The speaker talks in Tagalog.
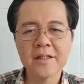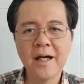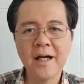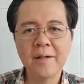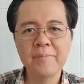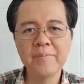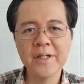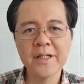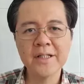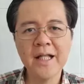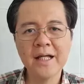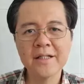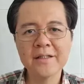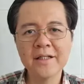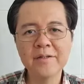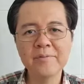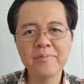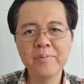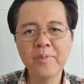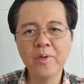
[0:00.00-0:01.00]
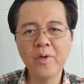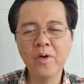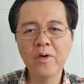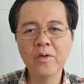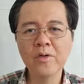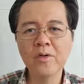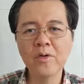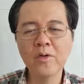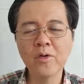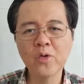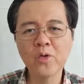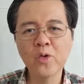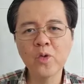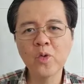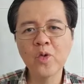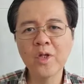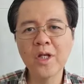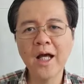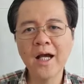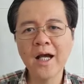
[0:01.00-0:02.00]
Topic natin po kung
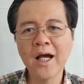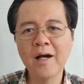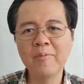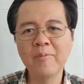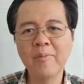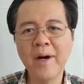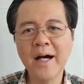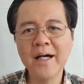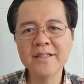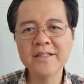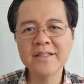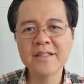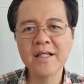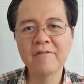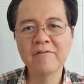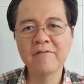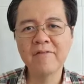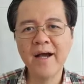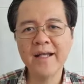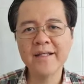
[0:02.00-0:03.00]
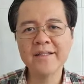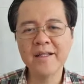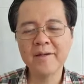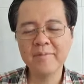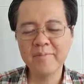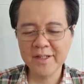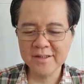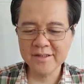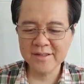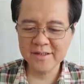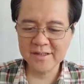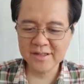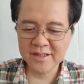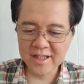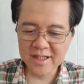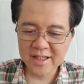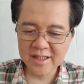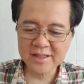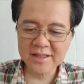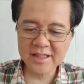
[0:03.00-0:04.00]
kulang ka ba sa vitamin
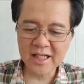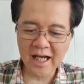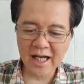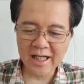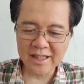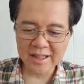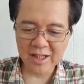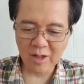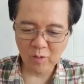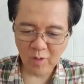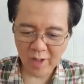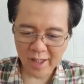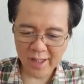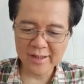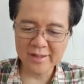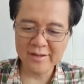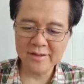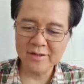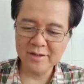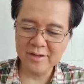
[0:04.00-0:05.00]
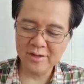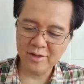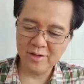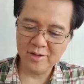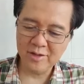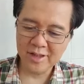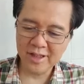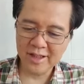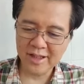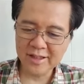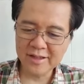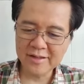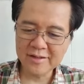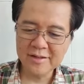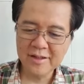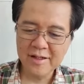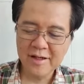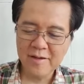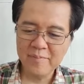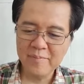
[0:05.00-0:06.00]
C sa katawan. Okay?
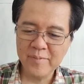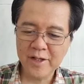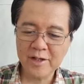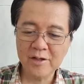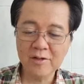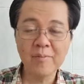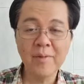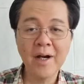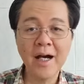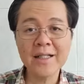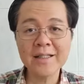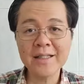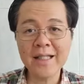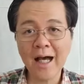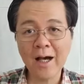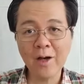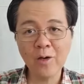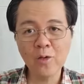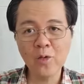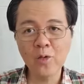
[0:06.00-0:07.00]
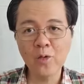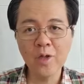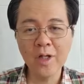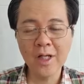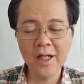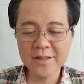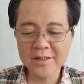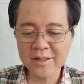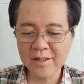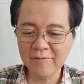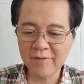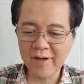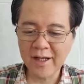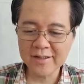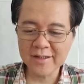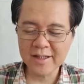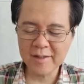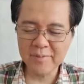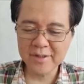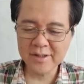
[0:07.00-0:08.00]
Merong mga tao kulang sa
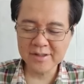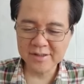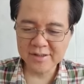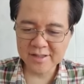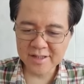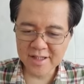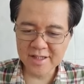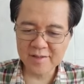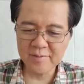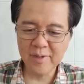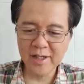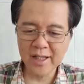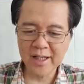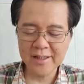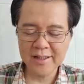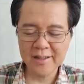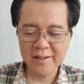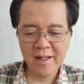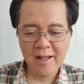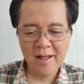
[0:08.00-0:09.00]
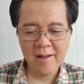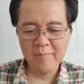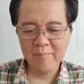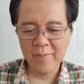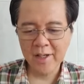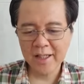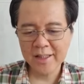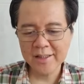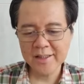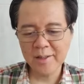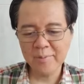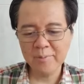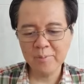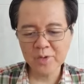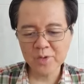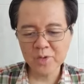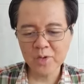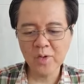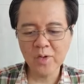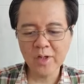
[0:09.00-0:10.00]
vitamin C. Maganda, maganda
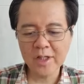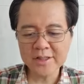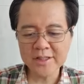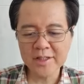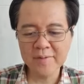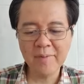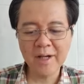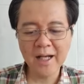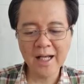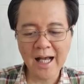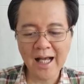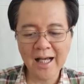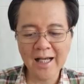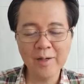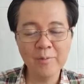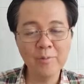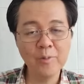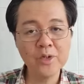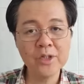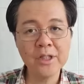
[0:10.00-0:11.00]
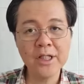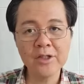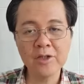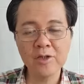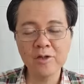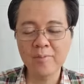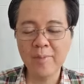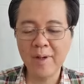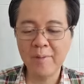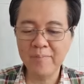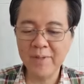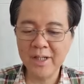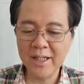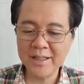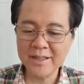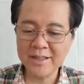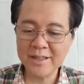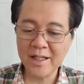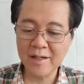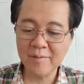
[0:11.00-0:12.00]
po to kasi magagamot ito,
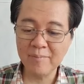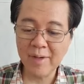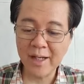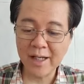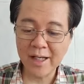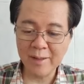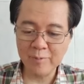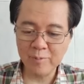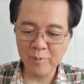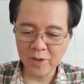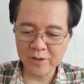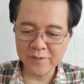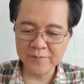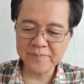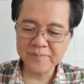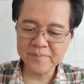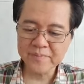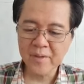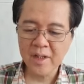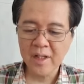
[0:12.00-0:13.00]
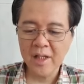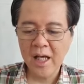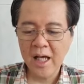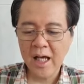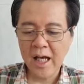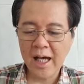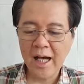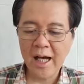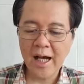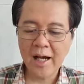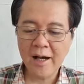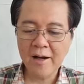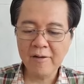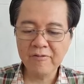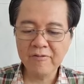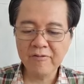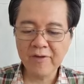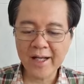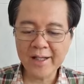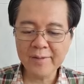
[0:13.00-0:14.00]
mabilis lang magamot.
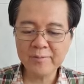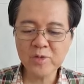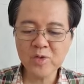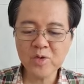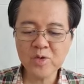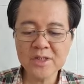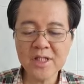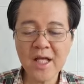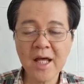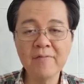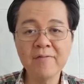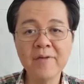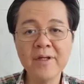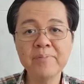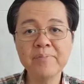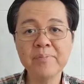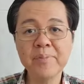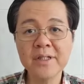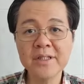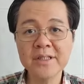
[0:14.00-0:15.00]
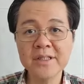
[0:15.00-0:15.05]
Uh, ah, 5 to 7%